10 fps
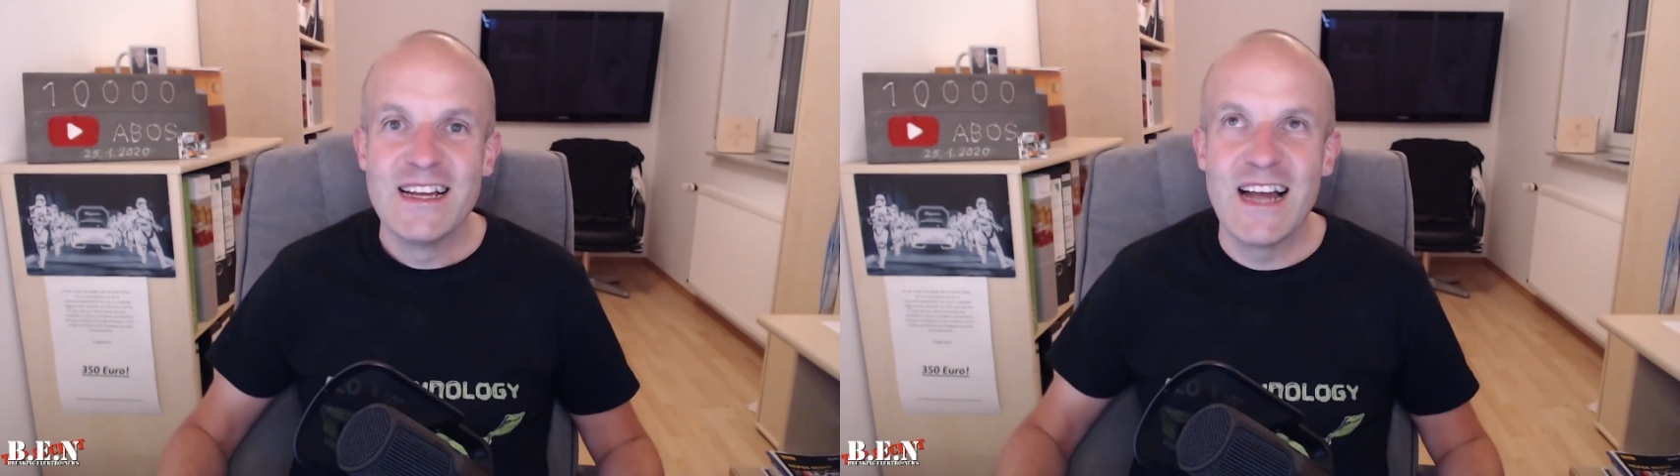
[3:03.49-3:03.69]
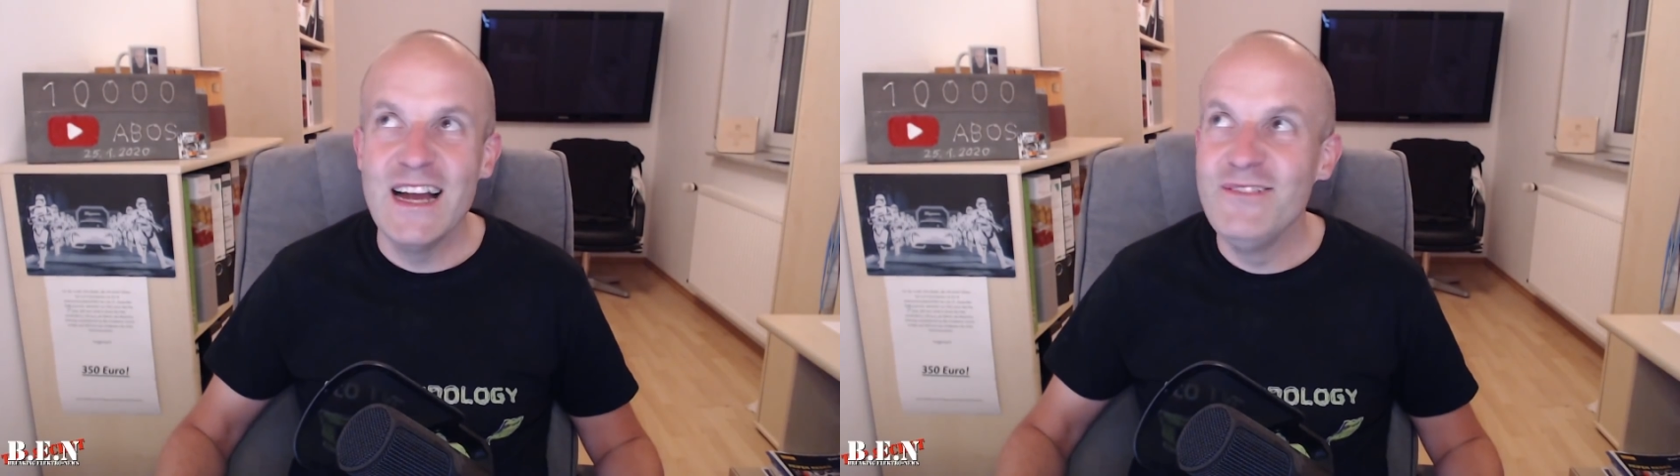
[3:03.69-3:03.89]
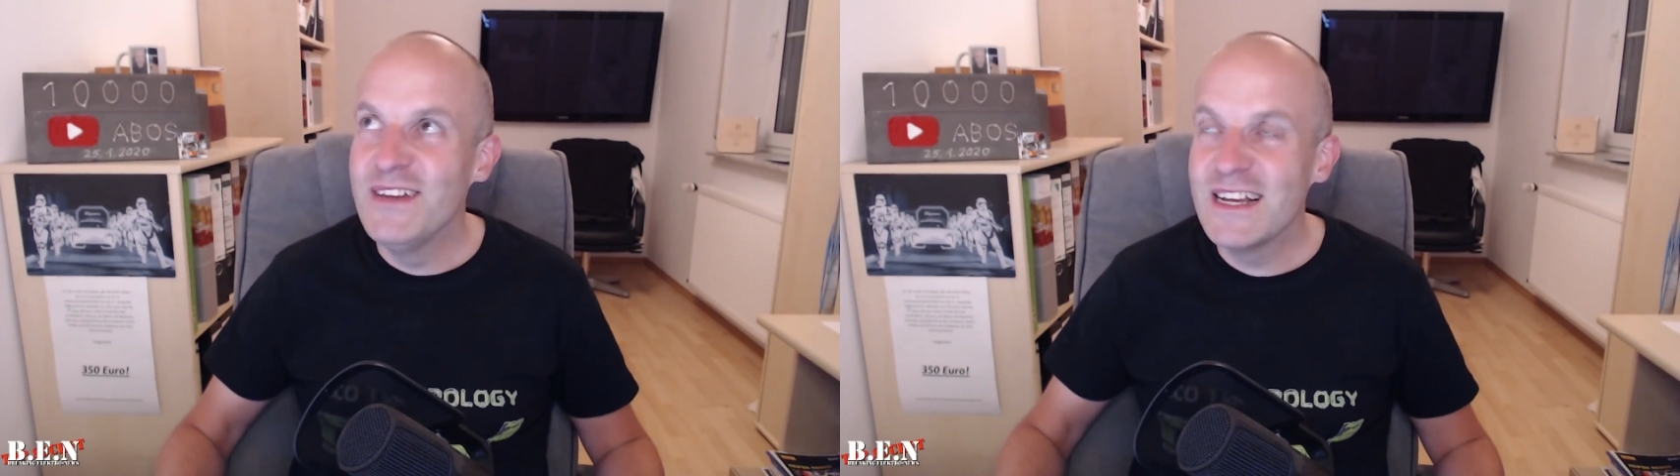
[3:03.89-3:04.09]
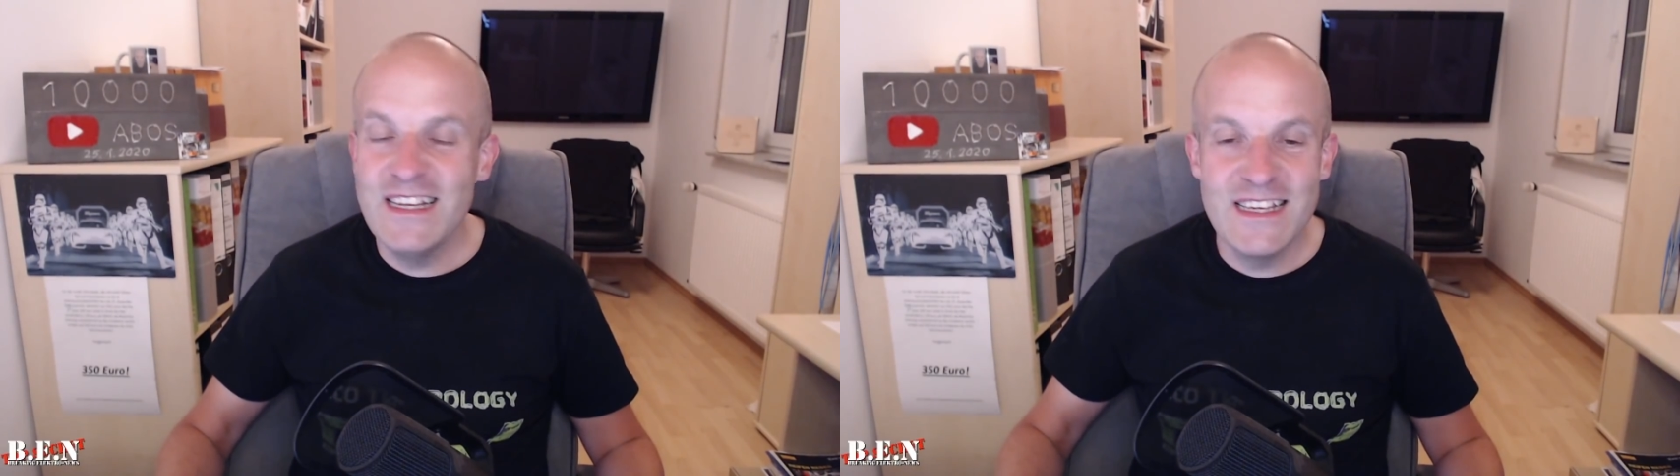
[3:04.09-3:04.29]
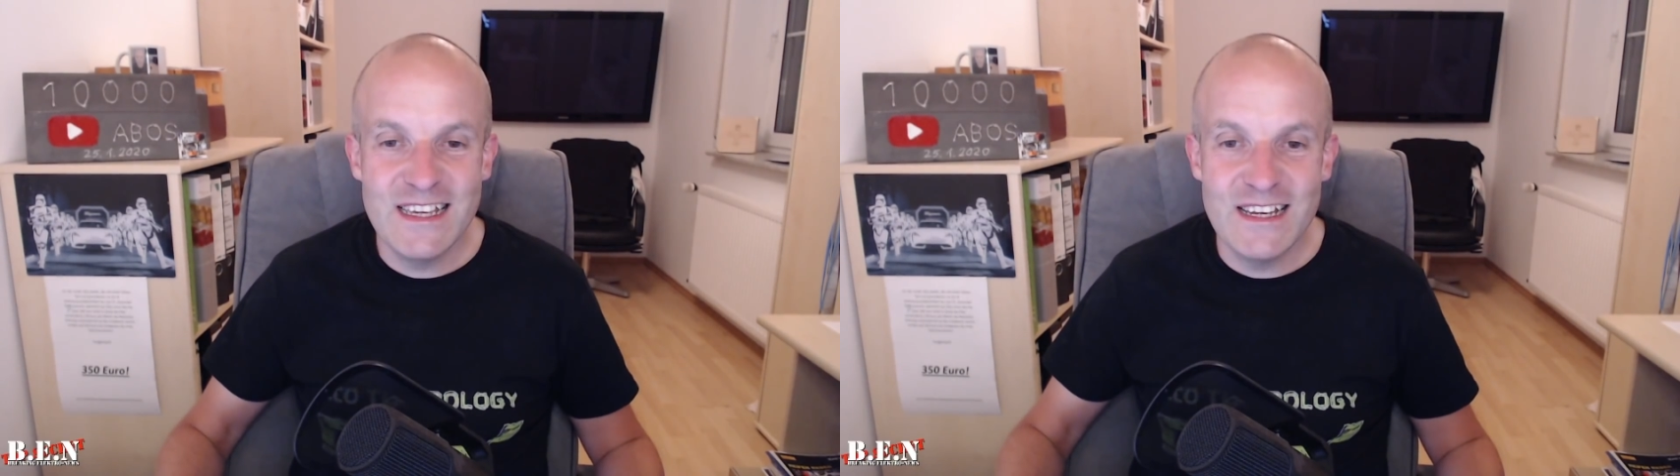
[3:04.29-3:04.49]
kein
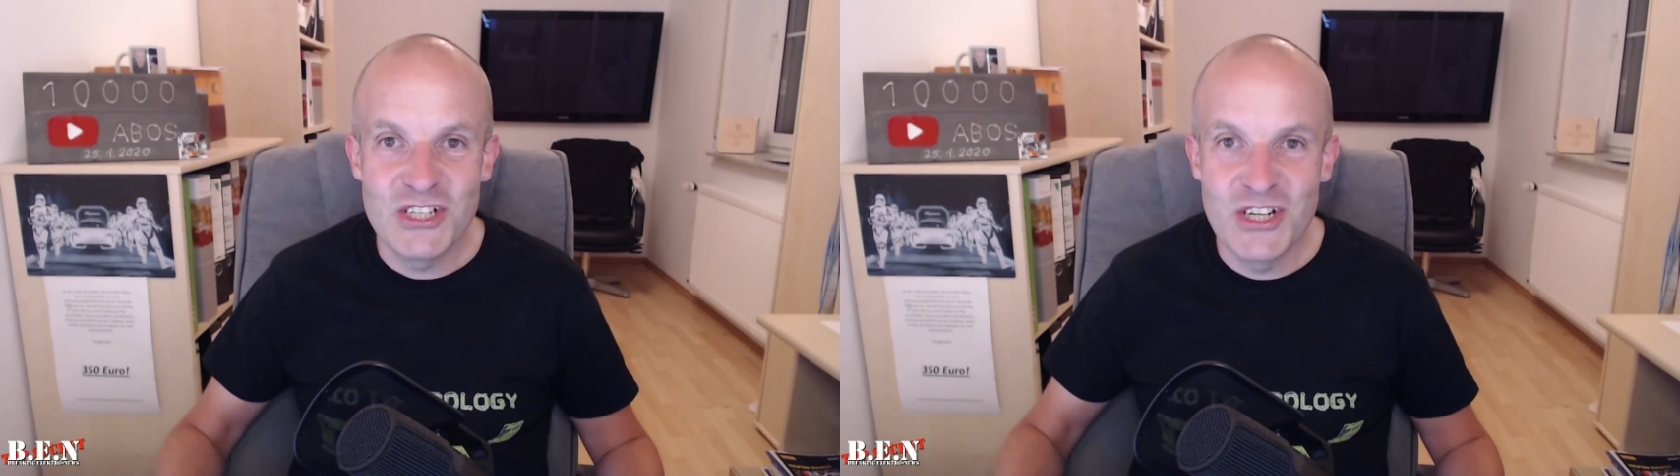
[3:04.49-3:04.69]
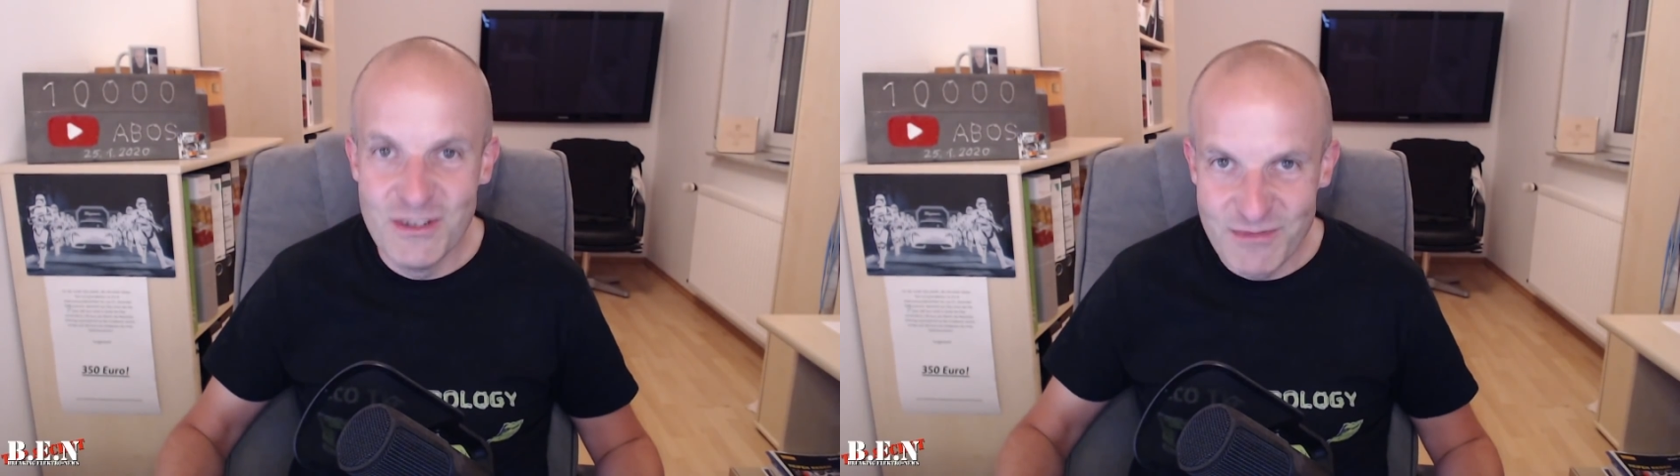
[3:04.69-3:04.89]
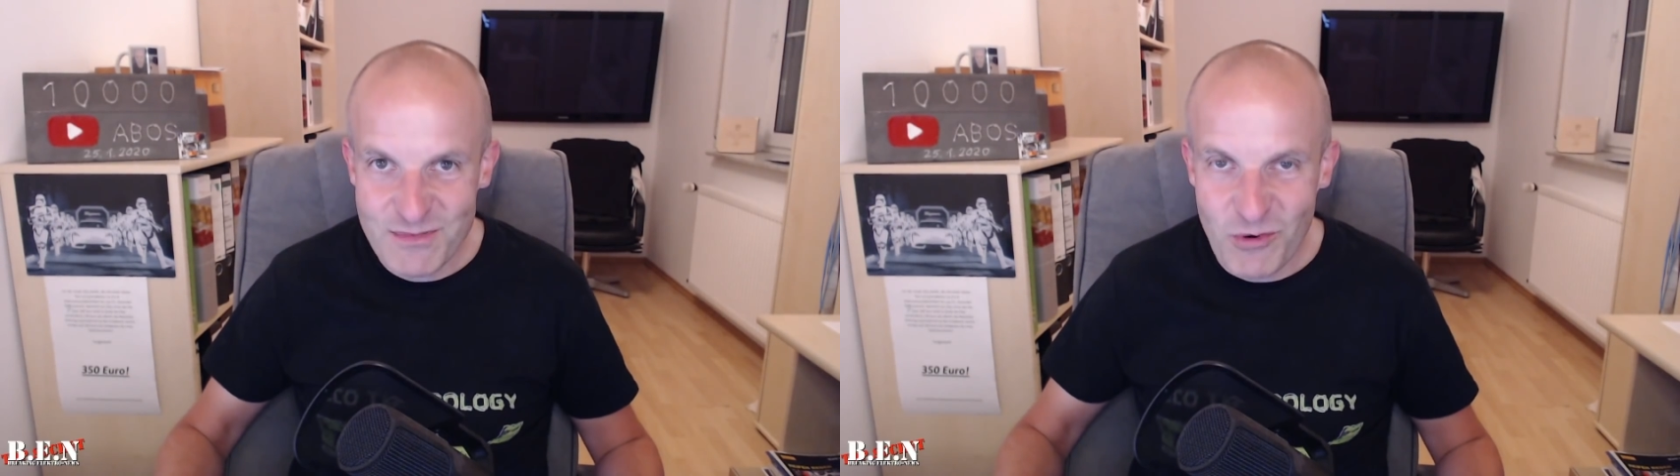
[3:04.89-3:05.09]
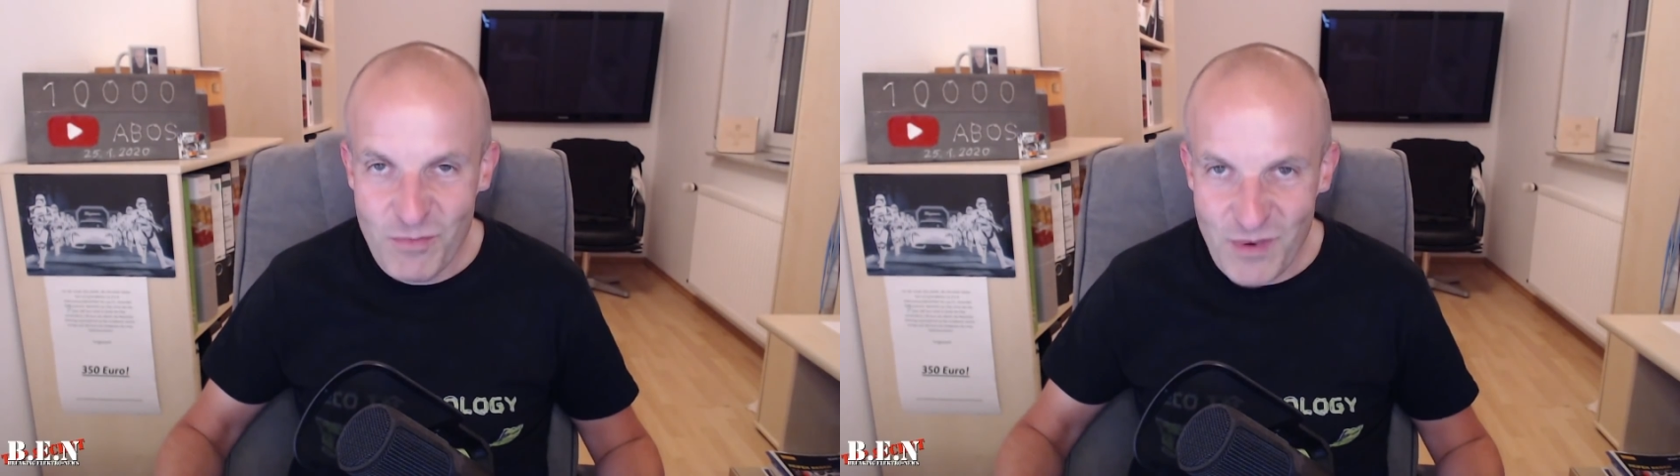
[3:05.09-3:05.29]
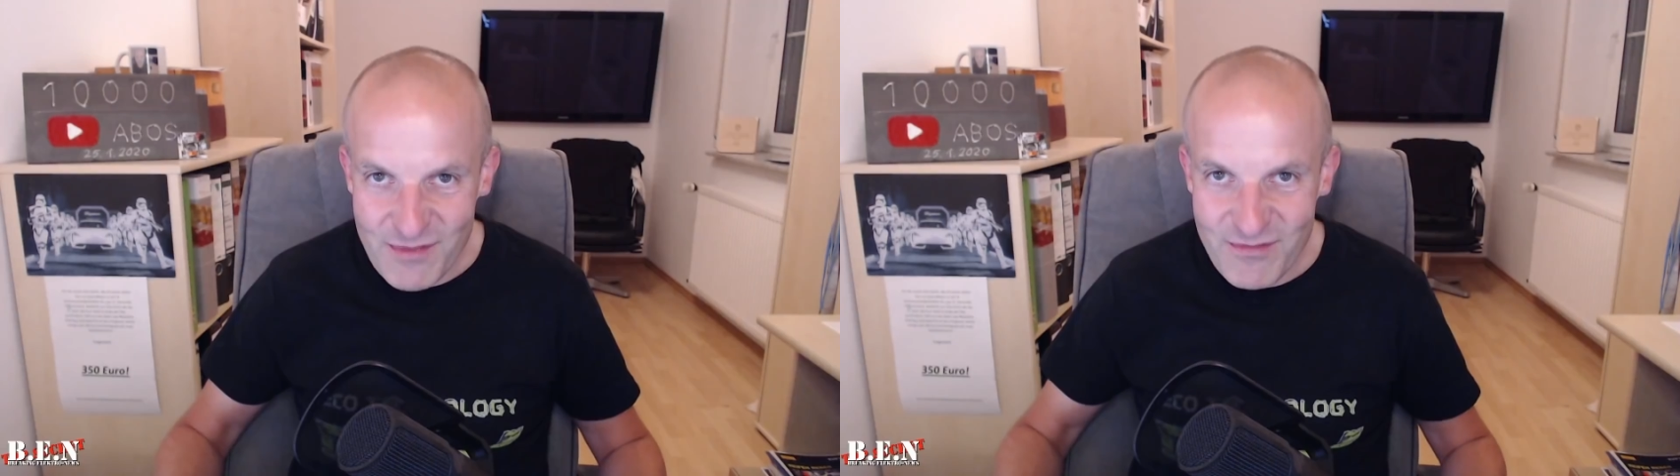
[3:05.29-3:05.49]
wirklich schlimmes
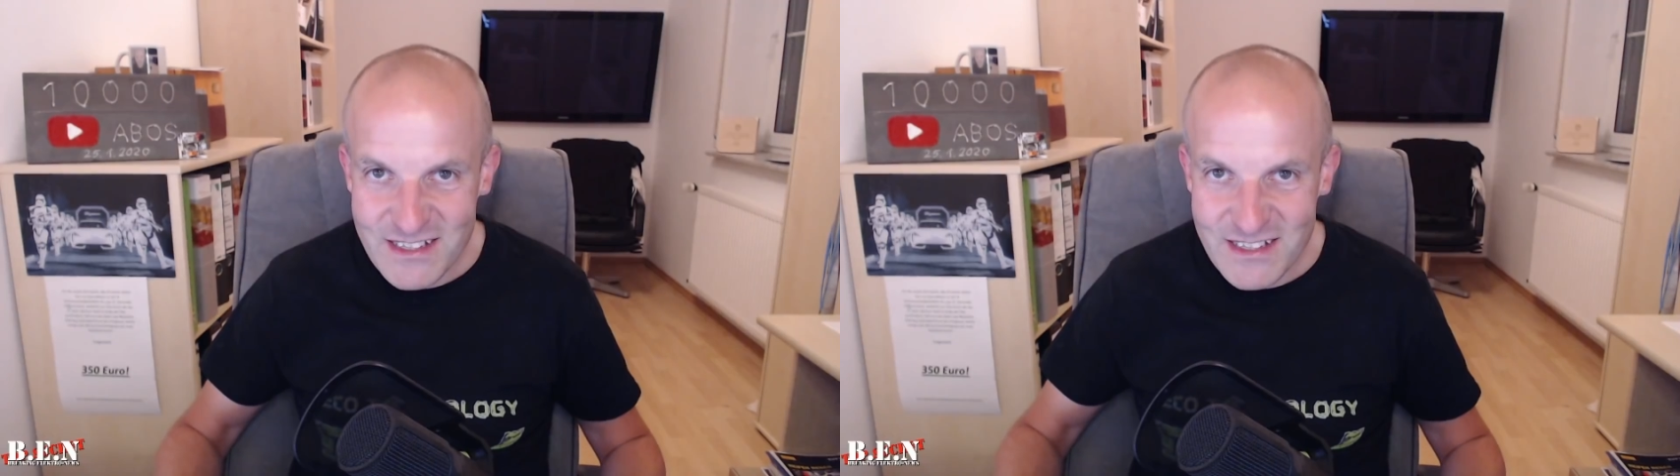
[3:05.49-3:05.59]
Problem,